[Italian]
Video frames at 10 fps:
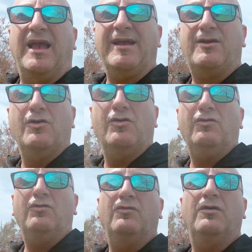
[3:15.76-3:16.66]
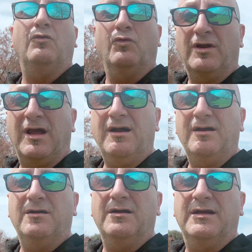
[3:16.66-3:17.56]
Ecco ora
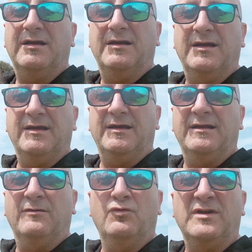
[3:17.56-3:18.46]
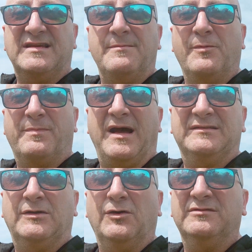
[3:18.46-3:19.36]
un esempio
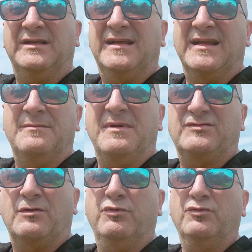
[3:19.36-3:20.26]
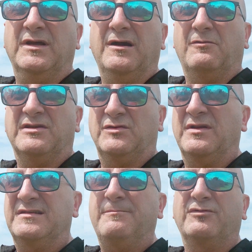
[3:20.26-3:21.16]
pratico del grande maestro Buddha. Questo è
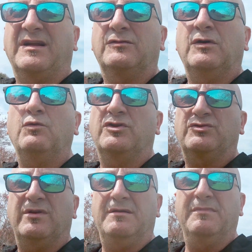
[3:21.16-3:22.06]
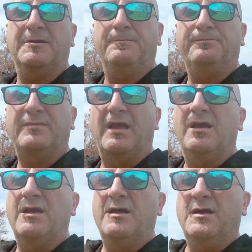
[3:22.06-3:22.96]
un esempio tratto da uno dei suoi libri.
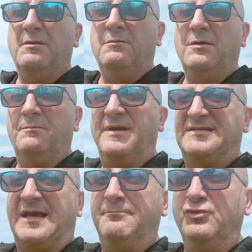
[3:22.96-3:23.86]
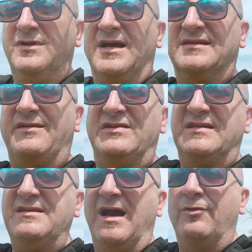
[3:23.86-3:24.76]
Pensa che Buddha stava
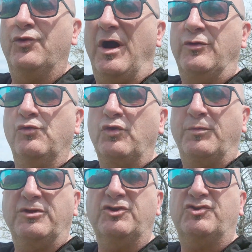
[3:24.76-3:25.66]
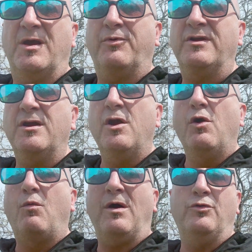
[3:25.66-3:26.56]
insegnando ad un gruppo di discepoli
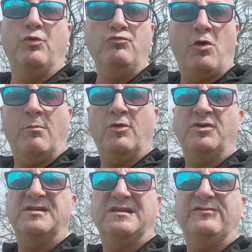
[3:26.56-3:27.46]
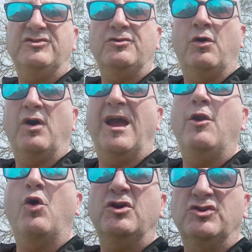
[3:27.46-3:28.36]
quando un uomo gli si avvicinò
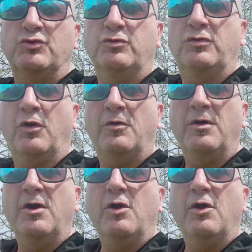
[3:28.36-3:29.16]
e lo insultò